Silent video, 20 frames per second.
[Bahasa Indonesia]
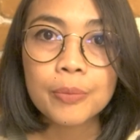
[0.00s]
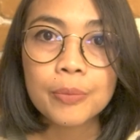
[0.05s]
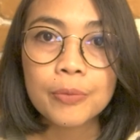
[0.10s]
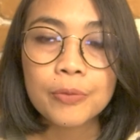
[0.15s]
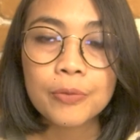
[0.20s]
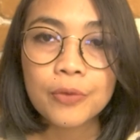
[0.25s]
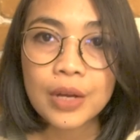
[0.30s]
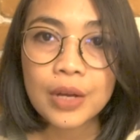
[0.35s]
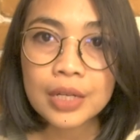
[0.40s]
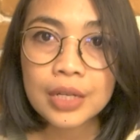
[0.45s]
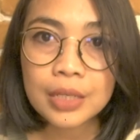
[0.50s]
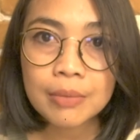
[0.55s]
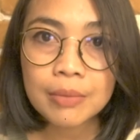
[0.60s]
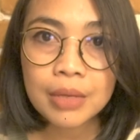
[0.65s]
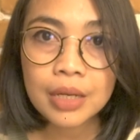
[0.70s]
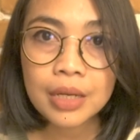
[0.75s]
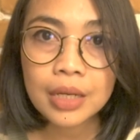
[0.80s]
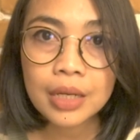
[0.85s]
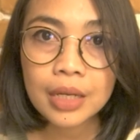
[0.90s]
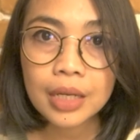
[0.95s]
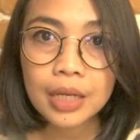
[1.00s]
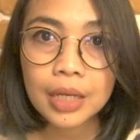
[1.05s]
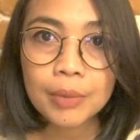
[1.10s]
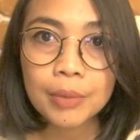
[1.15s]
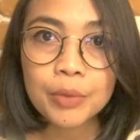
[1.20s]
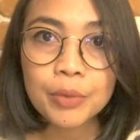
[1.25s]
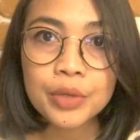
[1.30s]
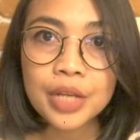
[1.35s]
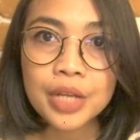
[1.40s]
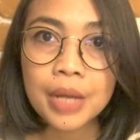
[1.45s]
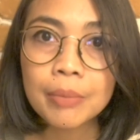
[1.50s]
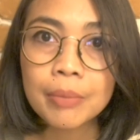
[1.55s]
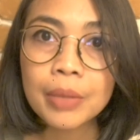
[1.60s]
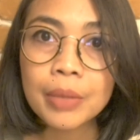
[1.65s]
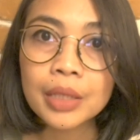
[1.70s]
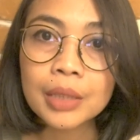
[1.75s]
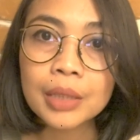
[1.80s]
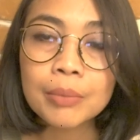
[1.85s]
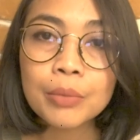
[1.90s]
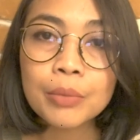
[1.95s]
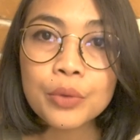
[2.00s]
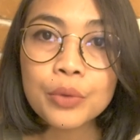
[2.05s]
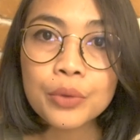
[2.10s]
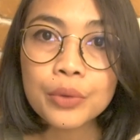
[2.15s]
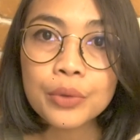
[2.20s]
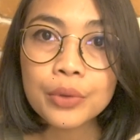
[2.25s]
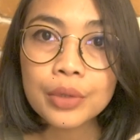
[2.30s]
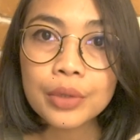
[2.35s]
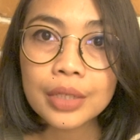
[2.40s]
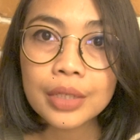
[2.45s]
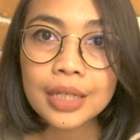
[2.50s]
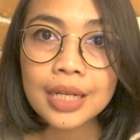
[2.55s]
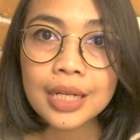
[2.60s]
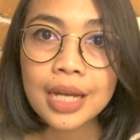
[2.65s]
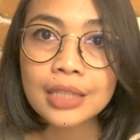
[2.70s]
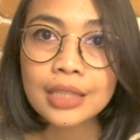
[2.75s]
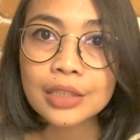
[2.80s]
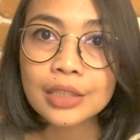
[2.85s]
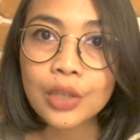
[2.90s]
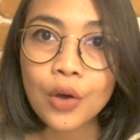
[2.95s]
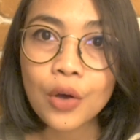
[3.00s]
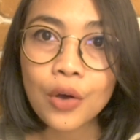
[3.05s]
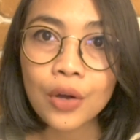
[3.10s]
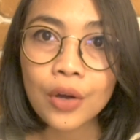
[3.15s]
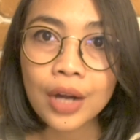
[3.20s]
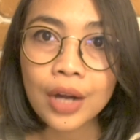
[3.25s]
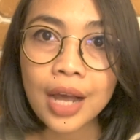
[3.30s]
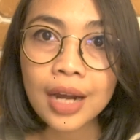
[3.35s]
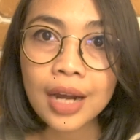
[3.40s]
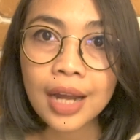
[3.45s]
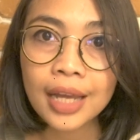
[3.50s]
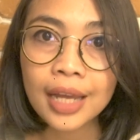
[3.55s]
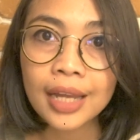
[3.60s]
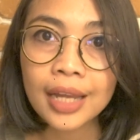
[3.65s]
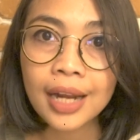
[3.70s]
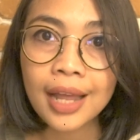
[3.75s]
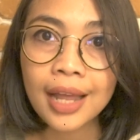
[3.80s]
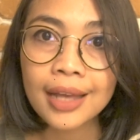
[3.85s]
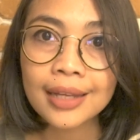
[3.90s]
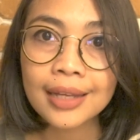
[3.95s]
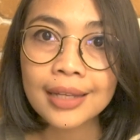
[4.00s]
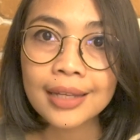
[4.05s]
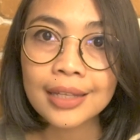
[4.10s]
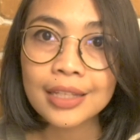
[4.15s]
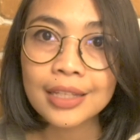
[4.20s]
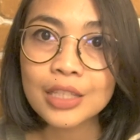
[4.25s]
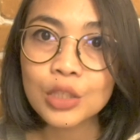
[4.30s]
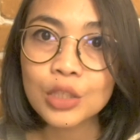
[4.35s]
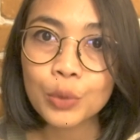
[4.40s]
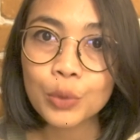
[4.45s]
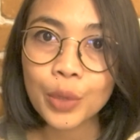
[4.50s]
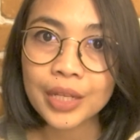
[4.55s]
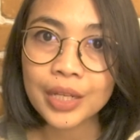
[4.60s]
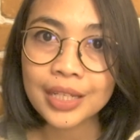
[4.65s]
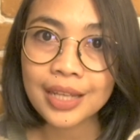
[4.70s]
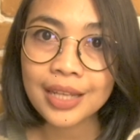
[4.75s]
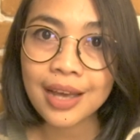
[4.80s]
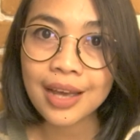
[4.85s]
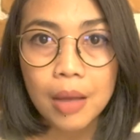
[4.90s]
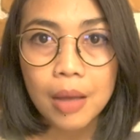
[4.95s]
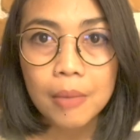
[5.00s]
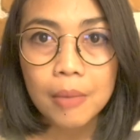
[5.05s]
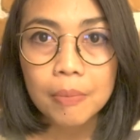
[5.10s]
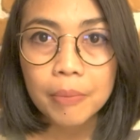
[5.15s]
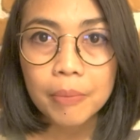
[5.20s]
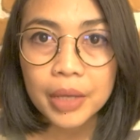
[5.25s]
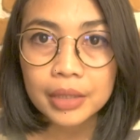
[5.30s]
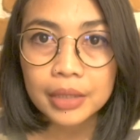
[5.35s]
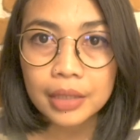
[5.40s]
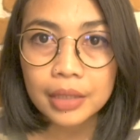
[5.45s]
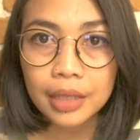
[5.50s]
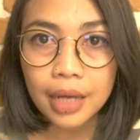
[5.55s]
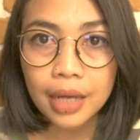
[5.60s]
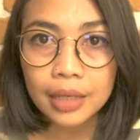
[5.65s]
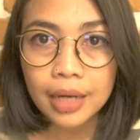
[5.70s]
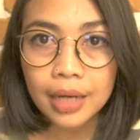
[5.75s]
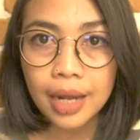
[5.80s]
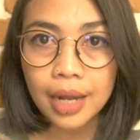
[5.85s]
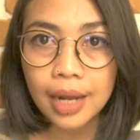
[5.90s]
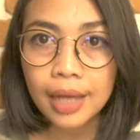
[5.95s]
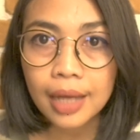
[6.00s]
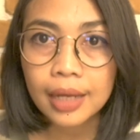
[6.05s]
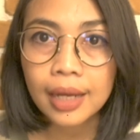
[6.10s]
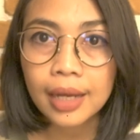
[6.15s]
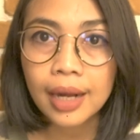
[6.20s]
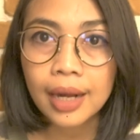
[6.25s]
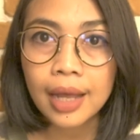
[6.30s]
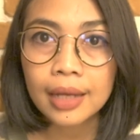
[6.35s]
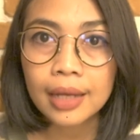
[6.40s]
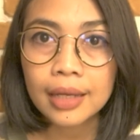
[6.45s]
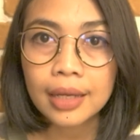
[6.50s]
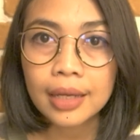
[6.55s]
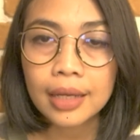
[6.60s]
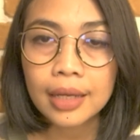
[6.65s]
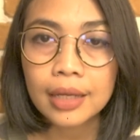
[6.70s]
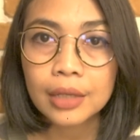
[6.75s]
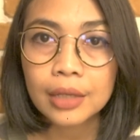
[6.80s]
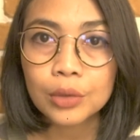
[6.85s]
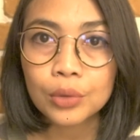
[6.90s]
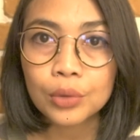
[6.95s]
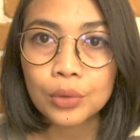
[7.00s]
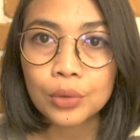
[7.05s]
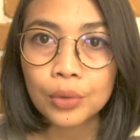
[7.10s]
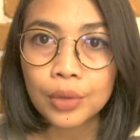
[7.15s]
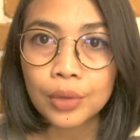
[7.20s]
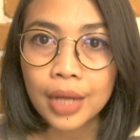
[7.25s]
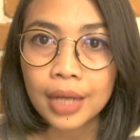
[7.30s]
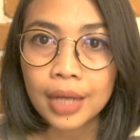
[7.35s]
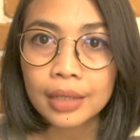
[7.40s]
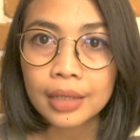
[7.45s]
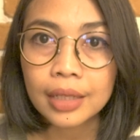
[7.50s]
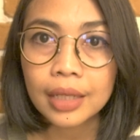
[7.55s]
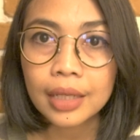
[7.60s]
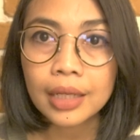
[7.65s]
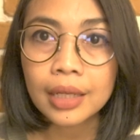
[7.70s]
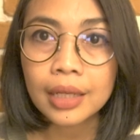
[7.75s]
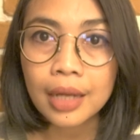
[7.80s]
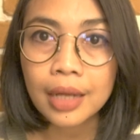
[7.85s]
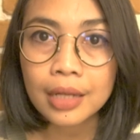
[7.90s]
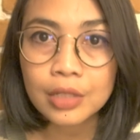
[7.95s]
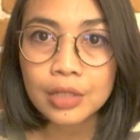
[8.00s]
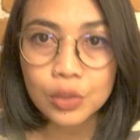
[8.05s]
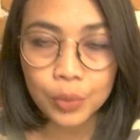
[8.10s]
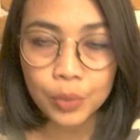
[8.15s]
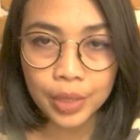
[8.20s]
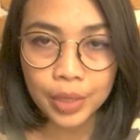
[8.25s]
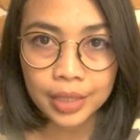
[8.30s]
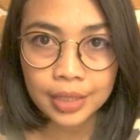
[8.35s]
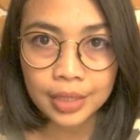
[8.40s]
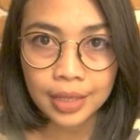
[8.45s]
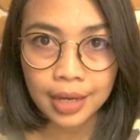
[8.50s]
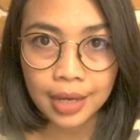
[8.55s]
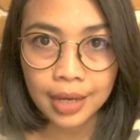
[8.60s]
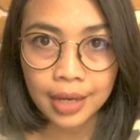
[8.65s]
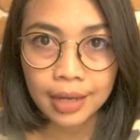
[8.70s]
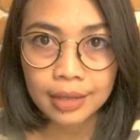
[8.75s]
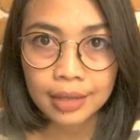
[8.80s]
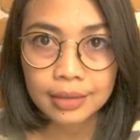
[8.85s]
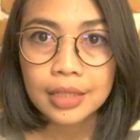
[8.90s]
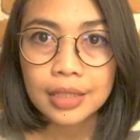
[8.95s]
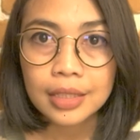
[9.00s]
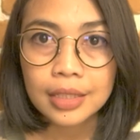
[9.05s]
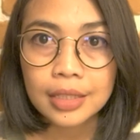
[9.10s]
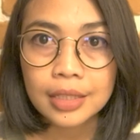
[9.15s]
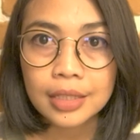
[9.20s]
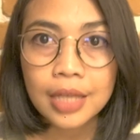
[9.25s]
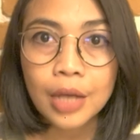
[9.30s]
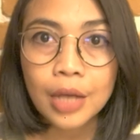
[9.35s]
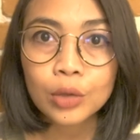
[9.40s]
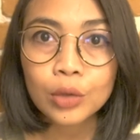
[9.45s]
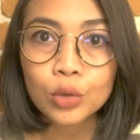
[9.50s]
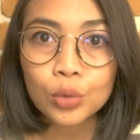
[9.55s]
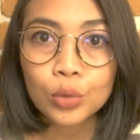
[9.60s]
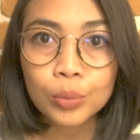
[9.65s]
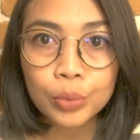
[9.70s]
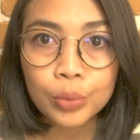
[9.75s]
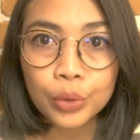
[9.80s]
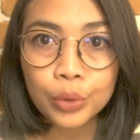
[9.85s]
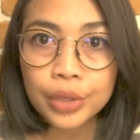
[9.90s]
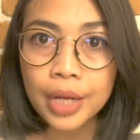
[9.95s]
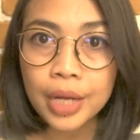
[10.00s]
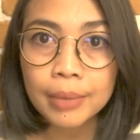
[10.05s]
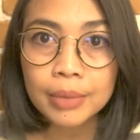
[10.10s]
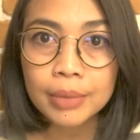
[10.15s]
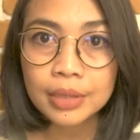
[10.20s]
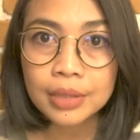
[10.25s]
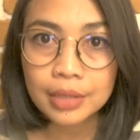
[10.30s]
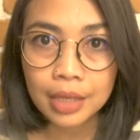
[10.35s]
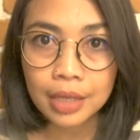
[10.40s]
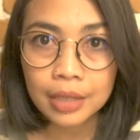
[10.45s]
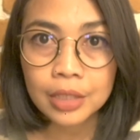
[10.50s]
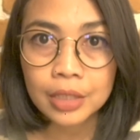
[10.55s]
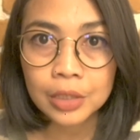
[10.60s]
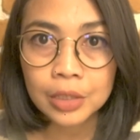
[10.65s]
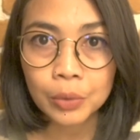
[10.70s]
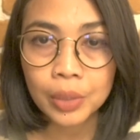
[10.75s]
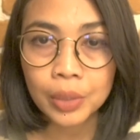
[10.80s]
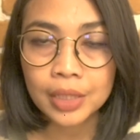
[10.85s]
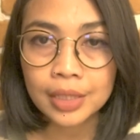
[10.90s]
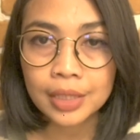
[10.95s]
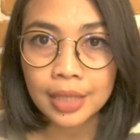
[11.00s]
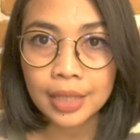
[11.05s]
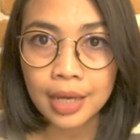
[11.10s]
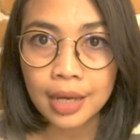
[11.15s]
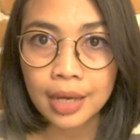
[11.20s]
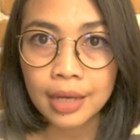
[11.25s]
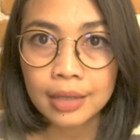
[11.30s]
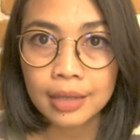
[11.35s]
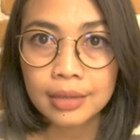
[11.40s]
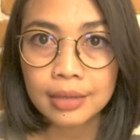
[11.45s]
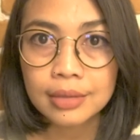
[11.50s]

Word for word: Fadime kemudian bertemu dengan seorang laki-laki Swedia. Patrick adalah laki-laki keturunan Iran Swedia yang tumbuh dan besar di Swedia